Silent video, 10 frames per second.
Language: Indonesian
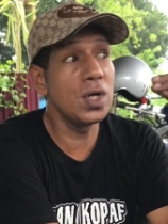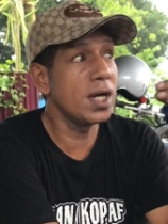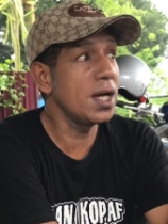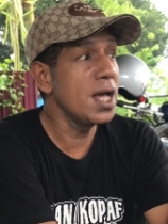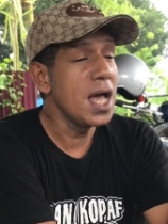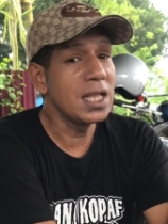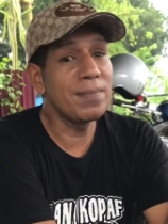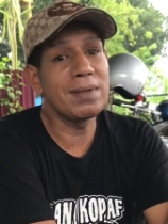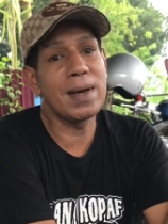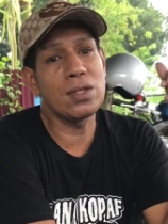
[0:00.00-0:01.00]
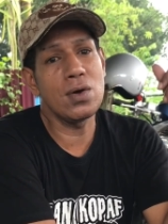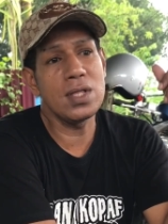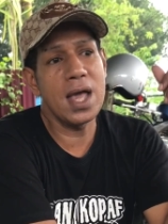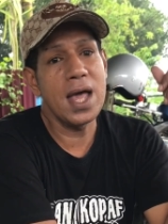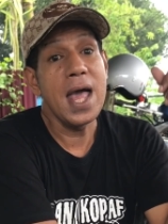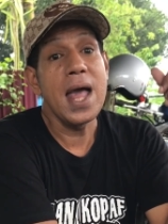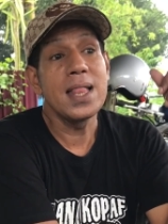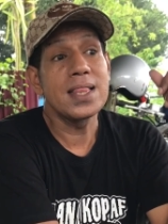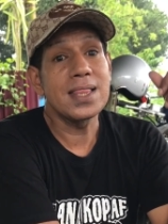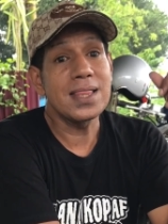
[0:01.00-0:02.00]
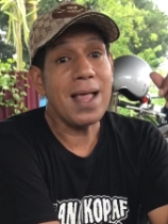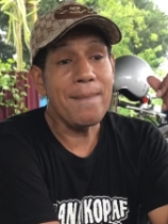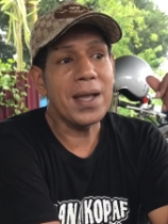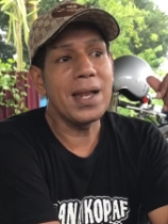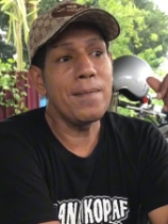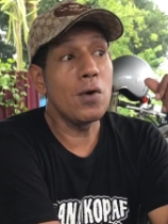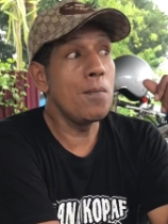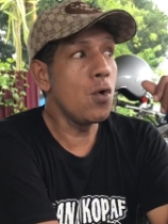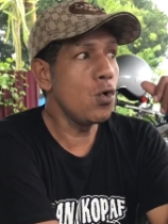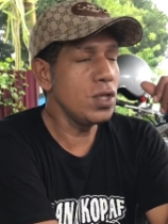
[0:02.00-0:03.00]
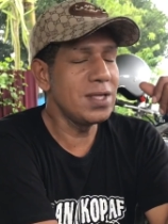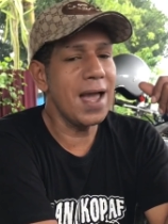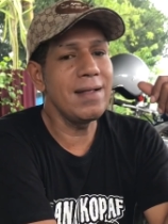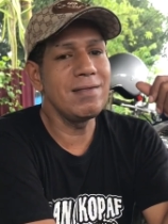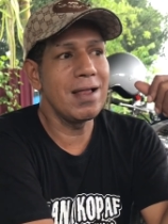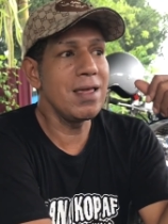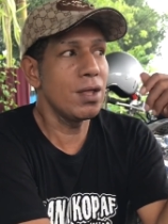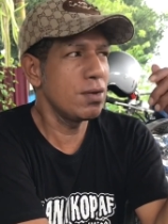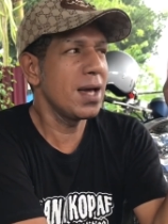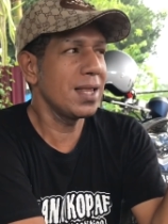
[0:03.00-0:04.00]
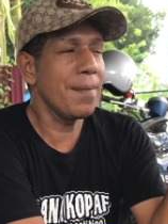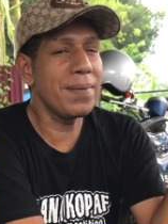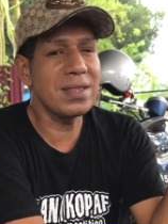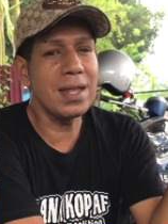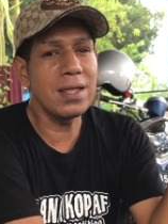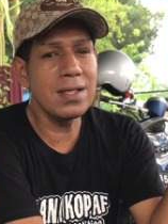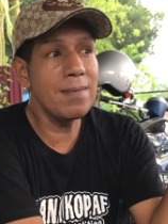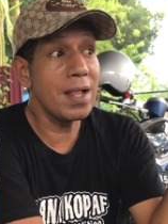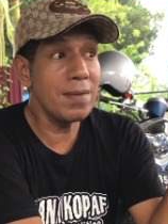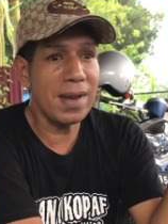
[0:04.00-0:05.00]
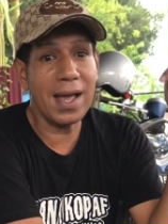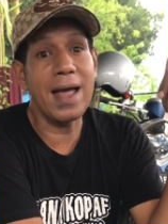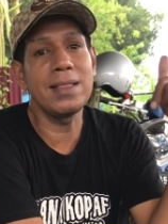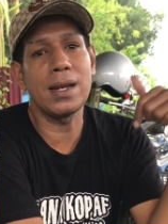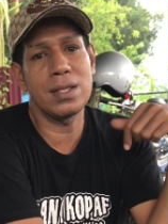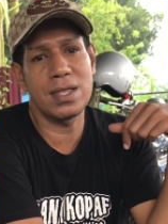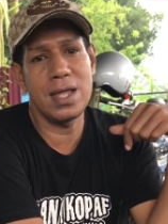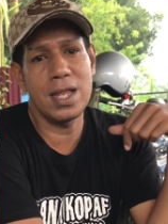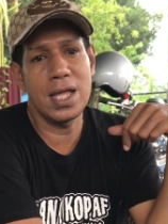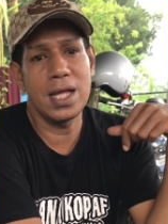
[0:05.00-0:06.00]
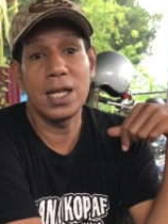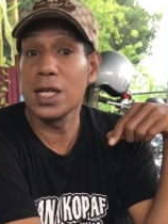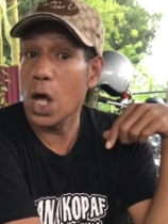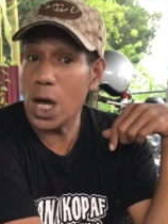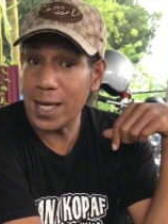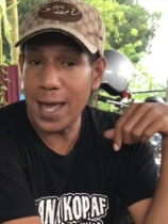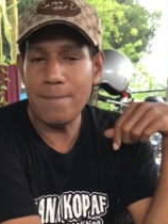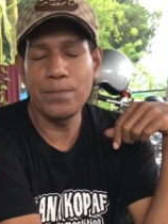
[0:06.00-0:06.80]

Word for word: ke tempat baksonya. Tapi karena berhubung hujan, jadi ya sudah kita pesan saja nanti mereka antar ke sini. Oke. Okay.